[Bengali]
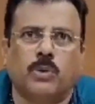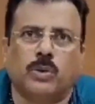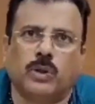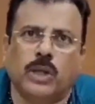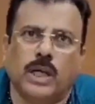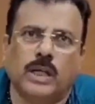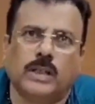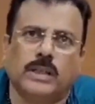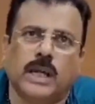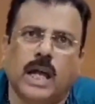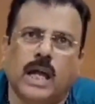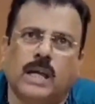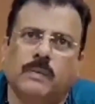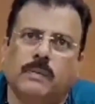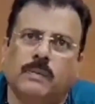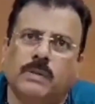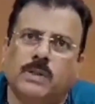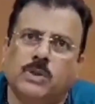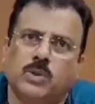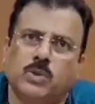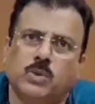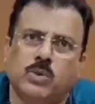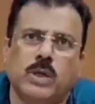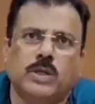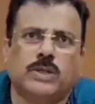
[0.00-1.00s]
প্রত্যেকটা
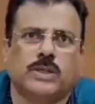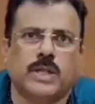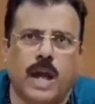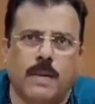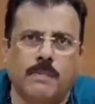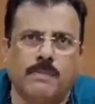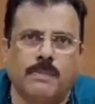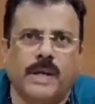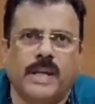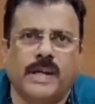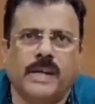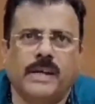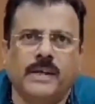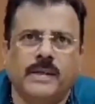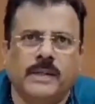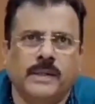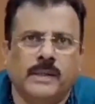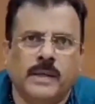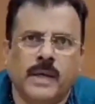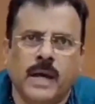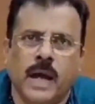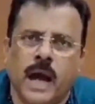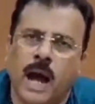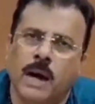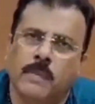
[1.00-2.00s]
স্কুলের সামনে
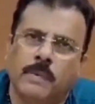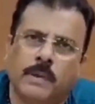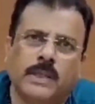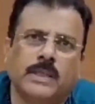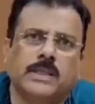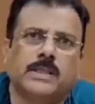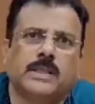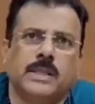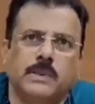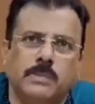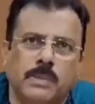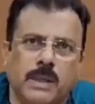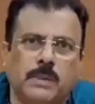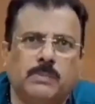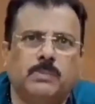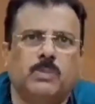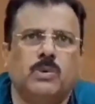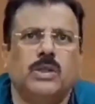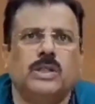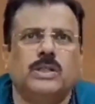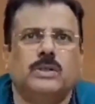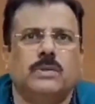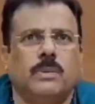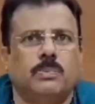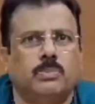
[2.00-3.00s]
আমাদের সিভিক
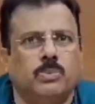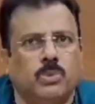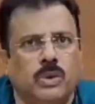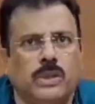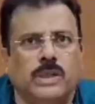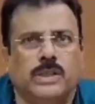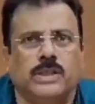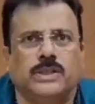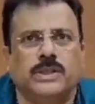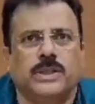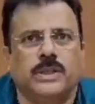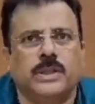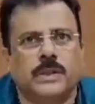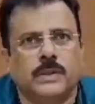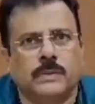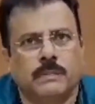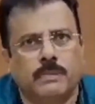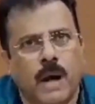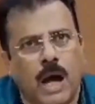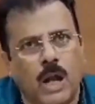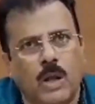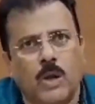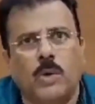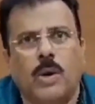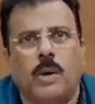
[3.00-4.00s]
পুলিশ বা পুলিশ
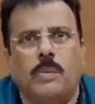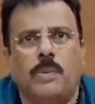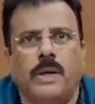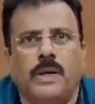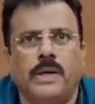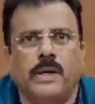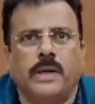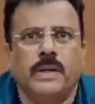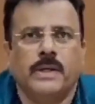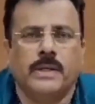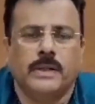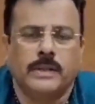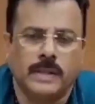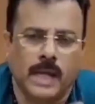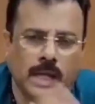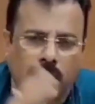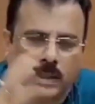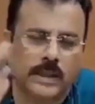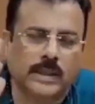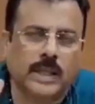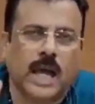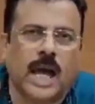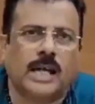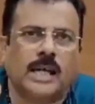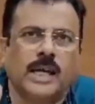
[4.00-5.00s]
ভালোভাবে
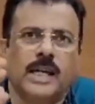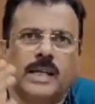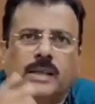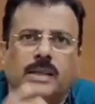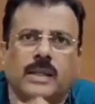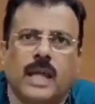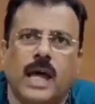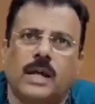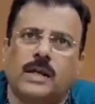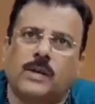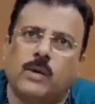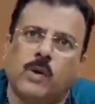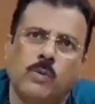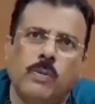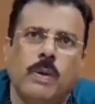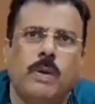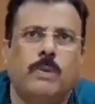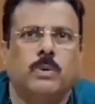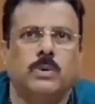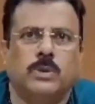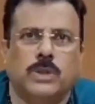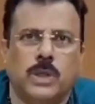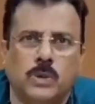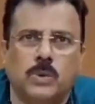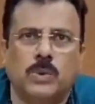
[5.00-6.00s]
যাতে থাকে তারও
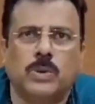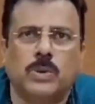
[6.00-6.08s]
ব্যবস্থা